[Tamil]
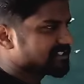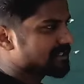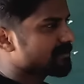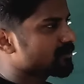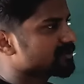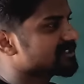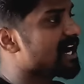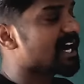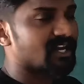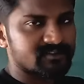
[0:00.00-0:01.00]
அஞ்சு நம்பர்
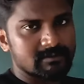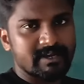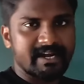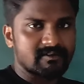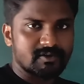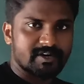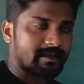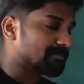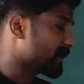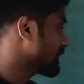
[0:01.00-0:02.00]
கொடுத்துட்டு ஆறாவது நம்பர் என்ன வரும்னு
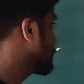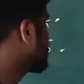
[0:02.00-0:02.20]
கேட்பாங்க